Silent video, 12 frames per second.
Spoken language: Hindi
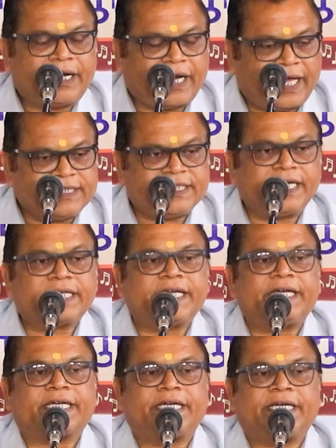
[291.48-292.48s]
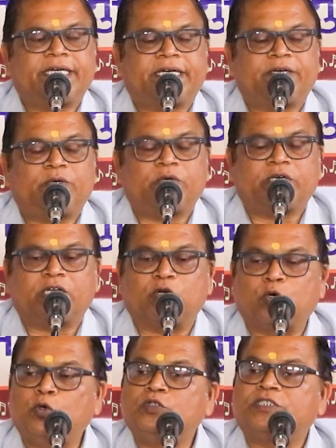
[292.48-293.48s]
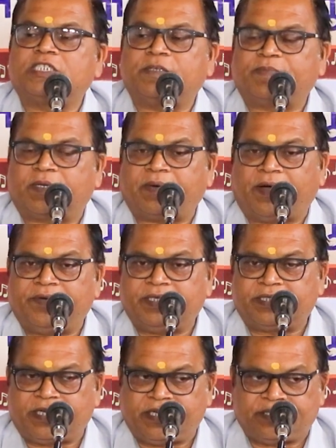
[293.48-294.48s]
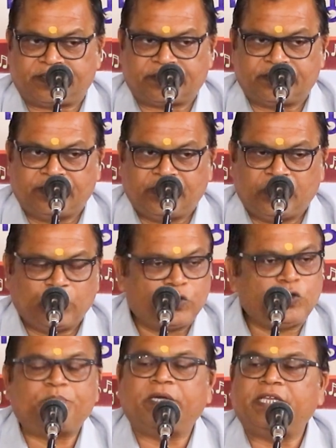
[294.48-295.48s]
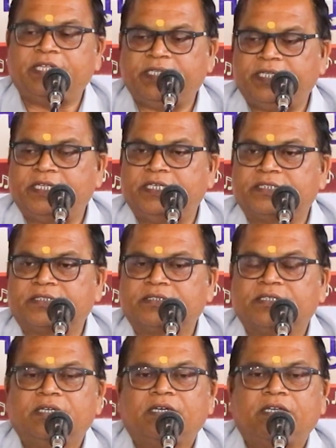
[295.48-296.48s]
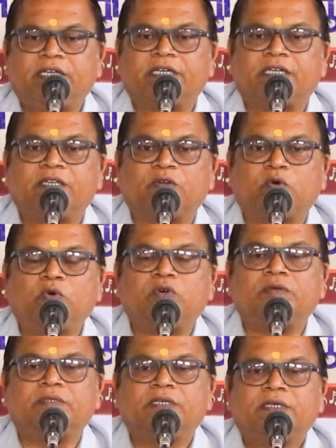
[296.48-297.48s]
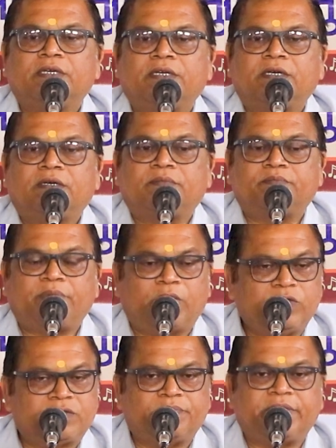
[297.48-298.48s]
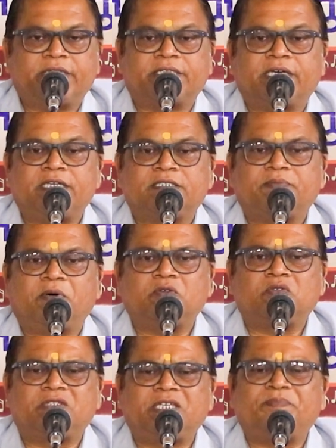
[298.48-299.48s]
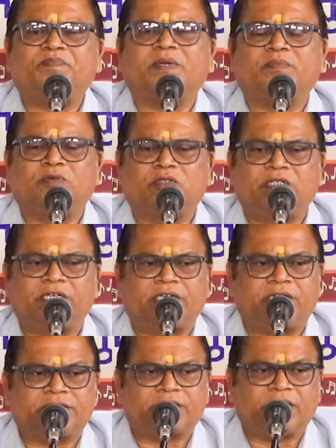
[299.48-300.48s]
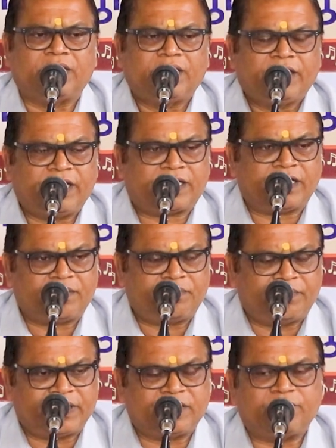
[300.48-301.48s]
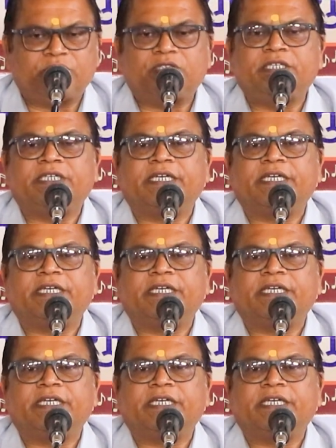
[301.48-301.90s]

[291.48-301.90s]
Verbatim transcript: राजा के के ओकर गुण से प्रभावित रहीस रूप भले नहीं रहीस लेकिन गुण बहुत बेहतर इस बहुत तीव्र बुद्धि की रिस है एक मंद बुद्धि